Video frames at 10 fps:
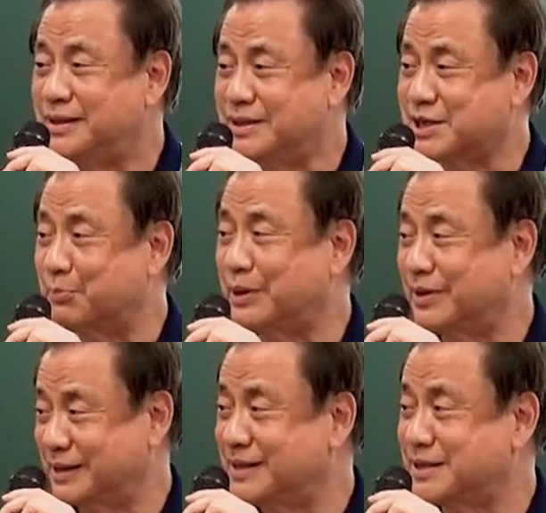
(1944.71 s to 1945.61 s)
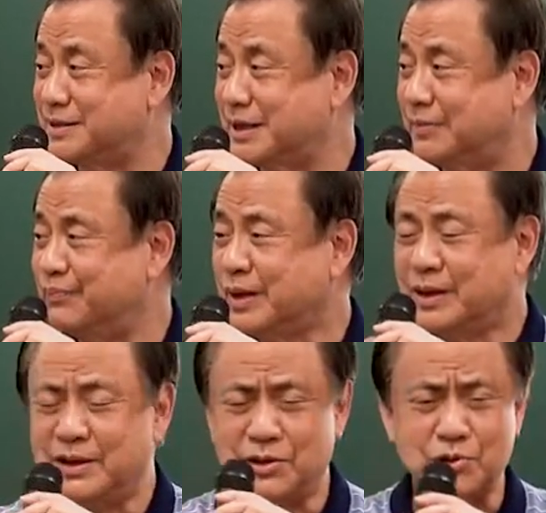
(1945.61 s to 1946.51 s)
要想办法给他称赞。
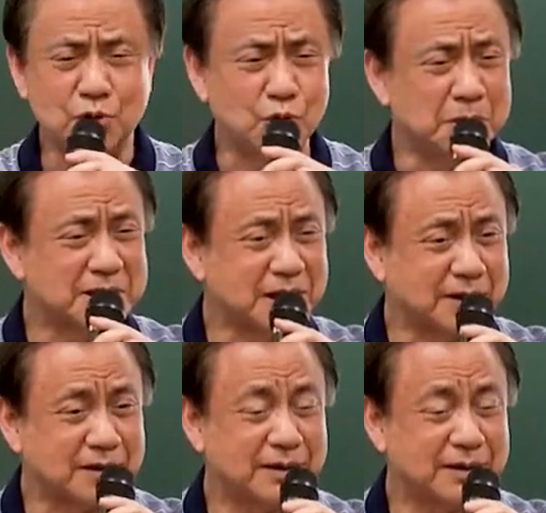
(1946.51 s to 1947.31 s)
我说吴先生，